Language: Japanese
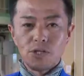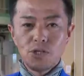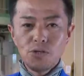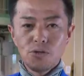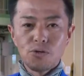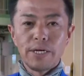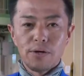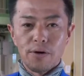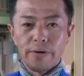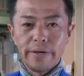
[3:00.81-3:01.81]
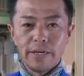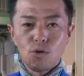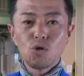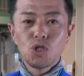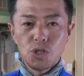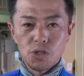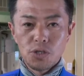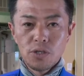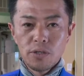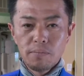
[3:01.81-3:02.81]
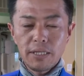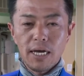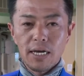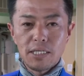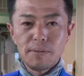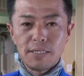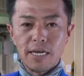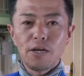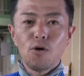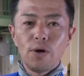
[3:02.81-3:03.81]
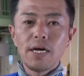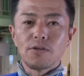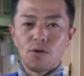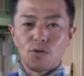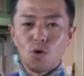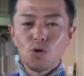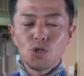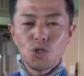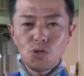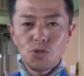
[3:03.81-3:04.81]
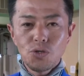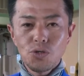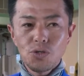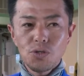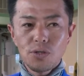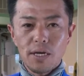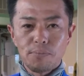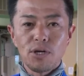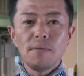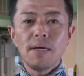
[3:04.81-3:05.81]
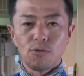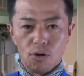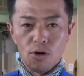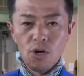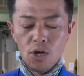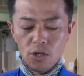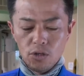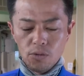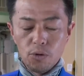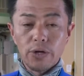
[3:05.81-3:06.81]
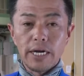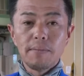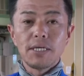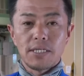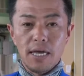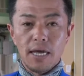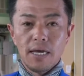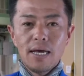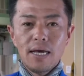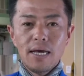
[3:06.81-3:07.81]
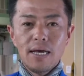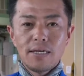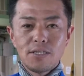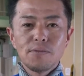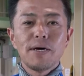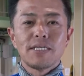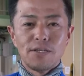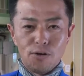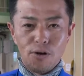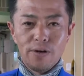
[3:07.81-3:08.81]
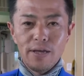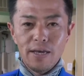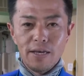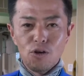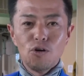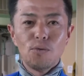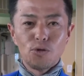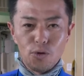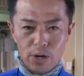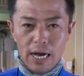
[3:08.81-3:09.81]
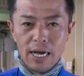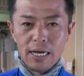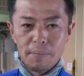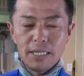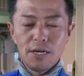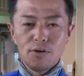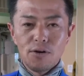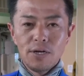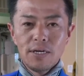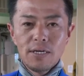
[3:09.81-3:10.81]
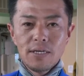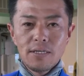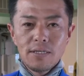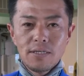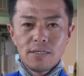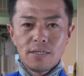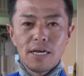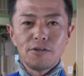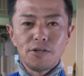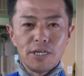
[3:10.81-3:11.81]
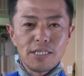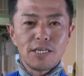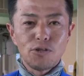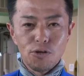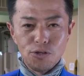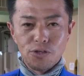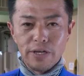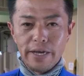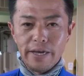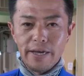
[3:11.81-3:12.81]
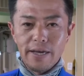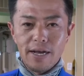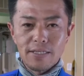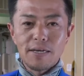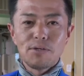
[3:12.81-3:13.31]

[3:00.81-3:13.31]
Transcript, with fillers: 週の上の特集、また一番最高ランクの特集プレミアムというものがありまして、スーパーさんの要望とか、またあのサングリーン朝日という浅日